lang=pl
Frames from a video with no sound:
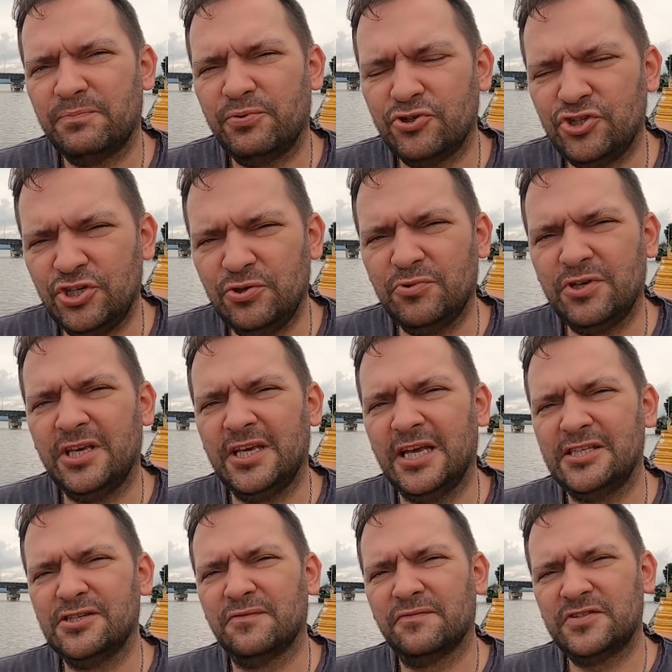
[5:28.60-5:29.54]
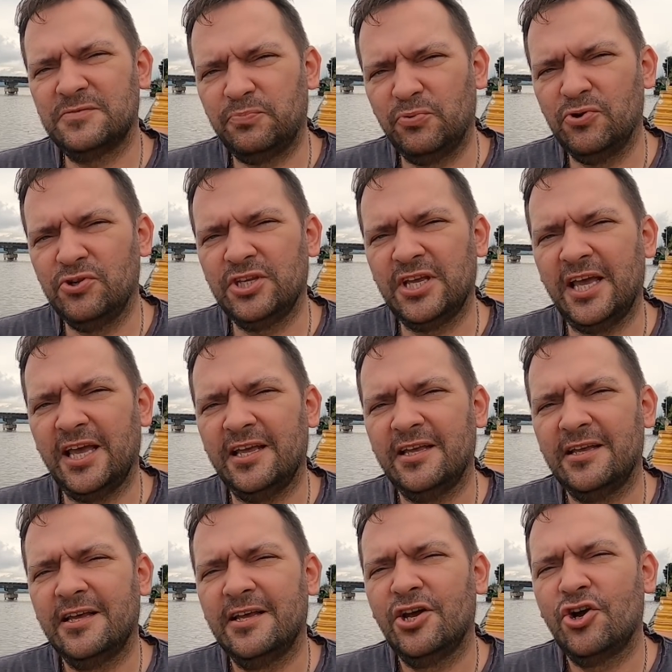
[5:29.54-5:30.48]
posiłki jedzą
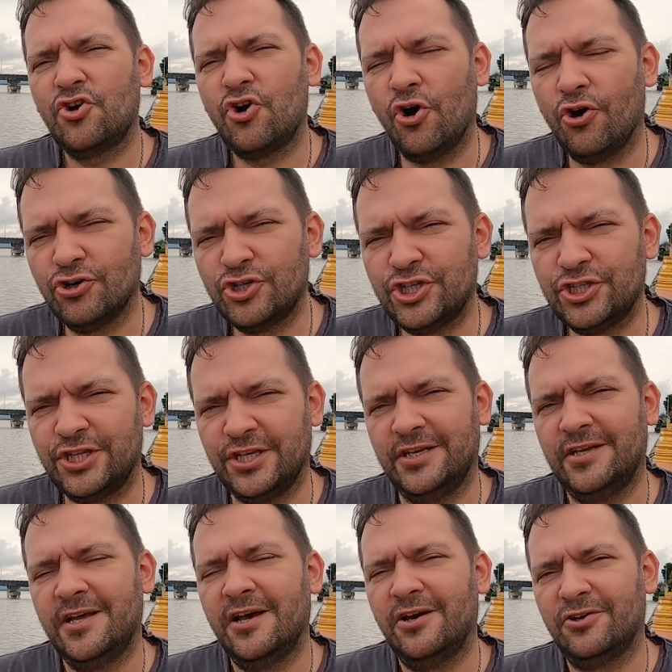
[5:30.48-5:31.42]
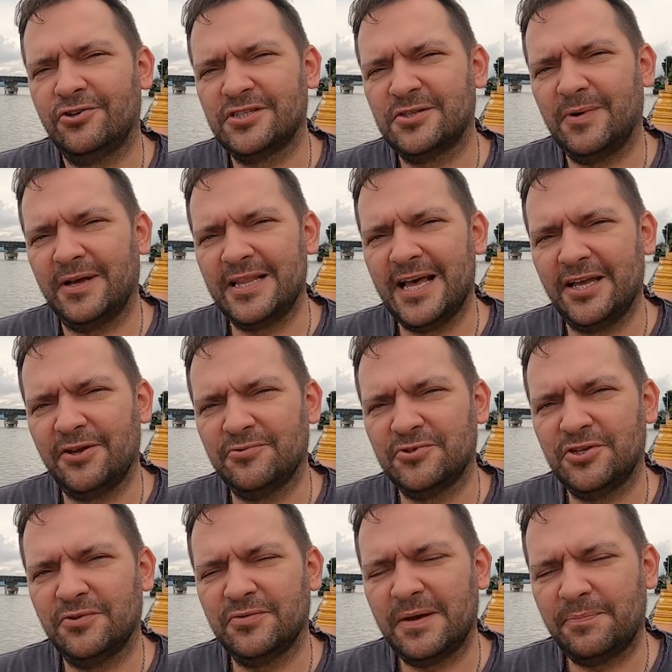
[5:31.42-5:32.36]
wspólnie, koszty
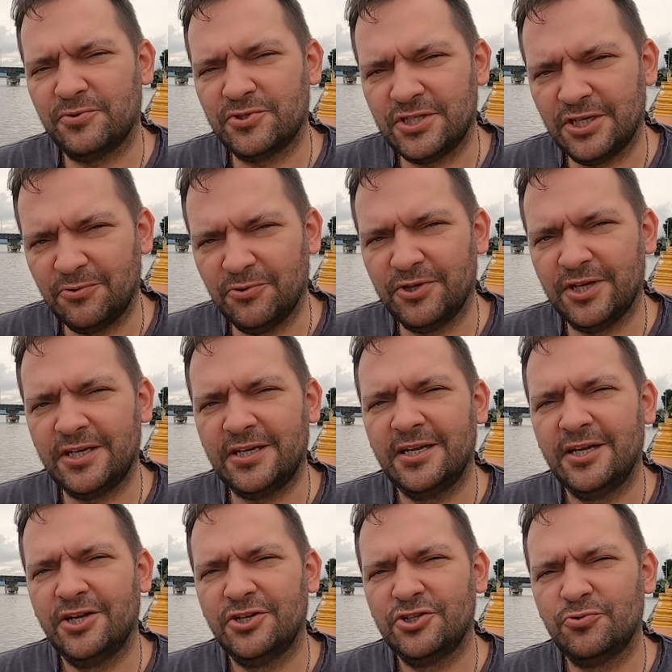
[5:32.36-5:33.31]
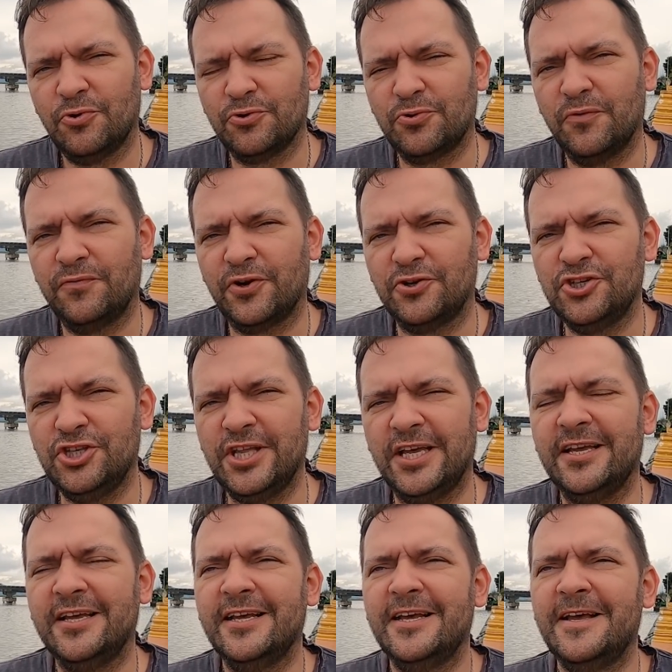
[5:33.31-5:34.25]
rozkładają się na poszczególnych członków
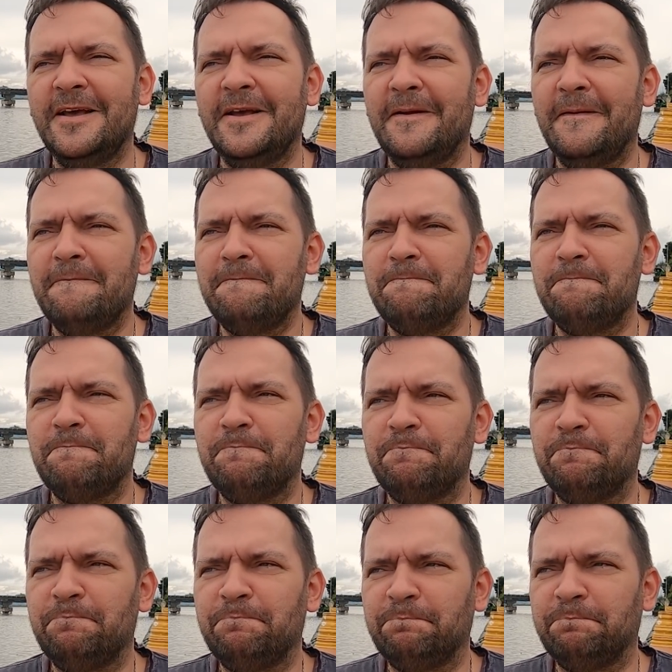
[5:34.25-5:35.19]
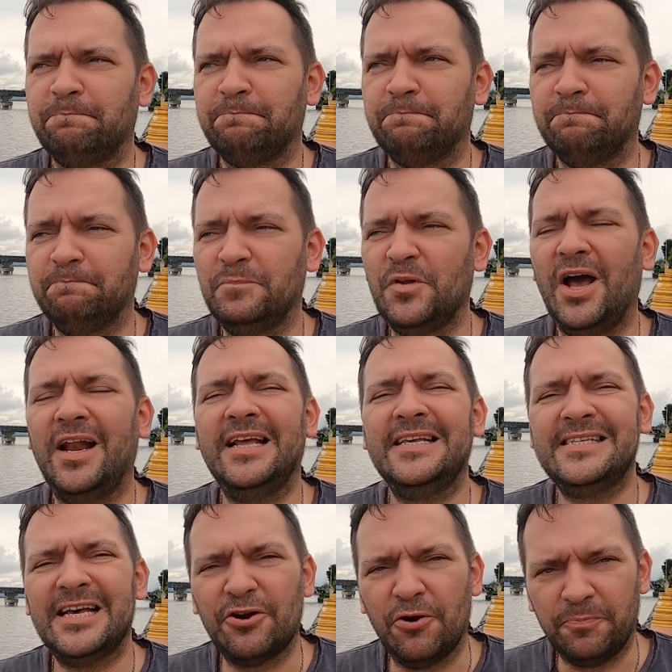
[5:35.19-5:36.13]
rodziny, mm, no
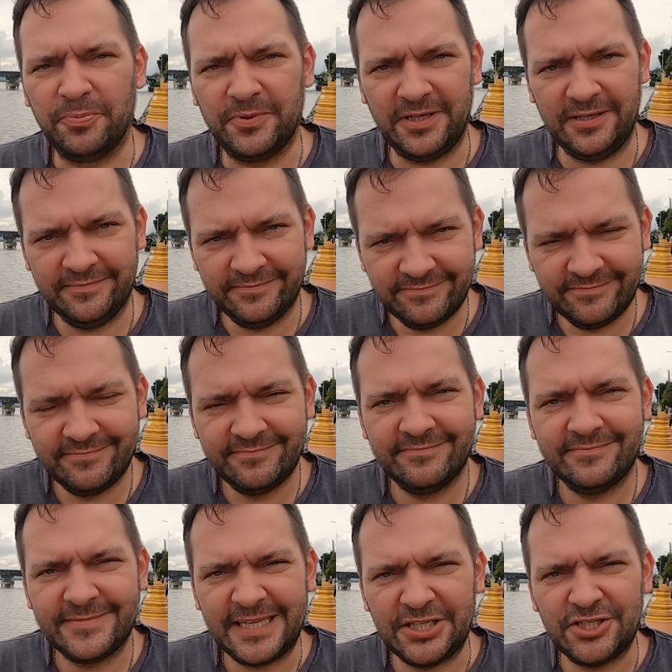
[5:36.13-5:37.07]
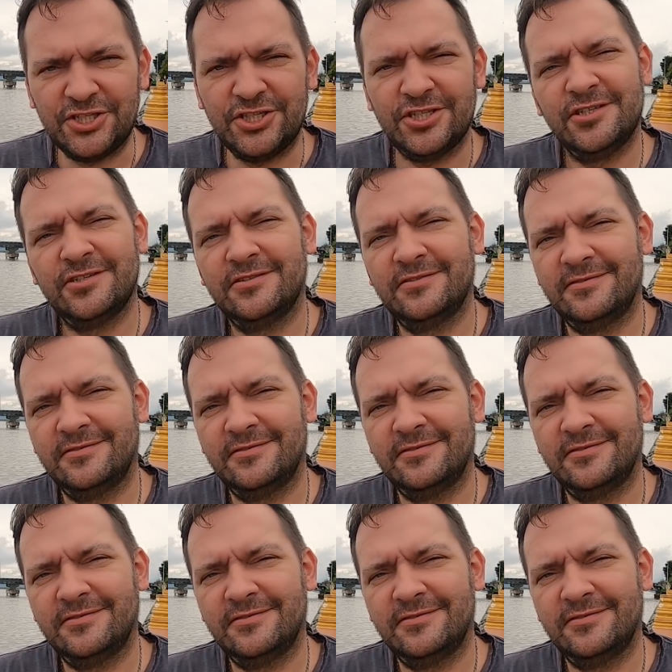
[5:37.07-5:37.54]
ale i zarobki też